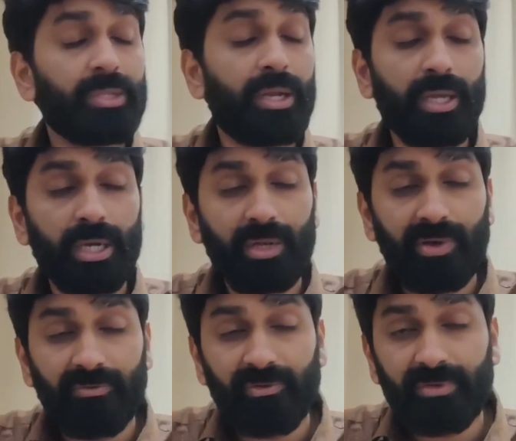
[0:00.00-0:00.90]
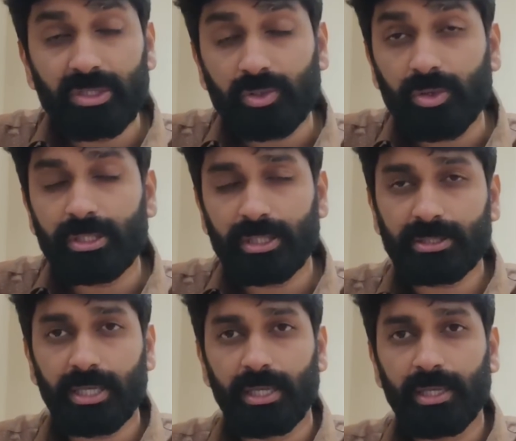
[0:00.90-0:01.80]
తను కనుక వన్ ఫిఫ్టీ స్కోర్
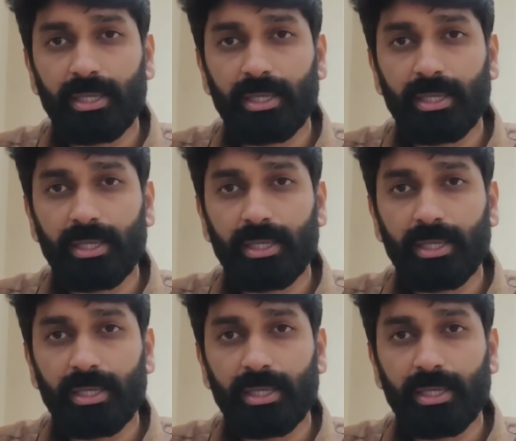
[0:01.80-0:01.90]
చేస్తే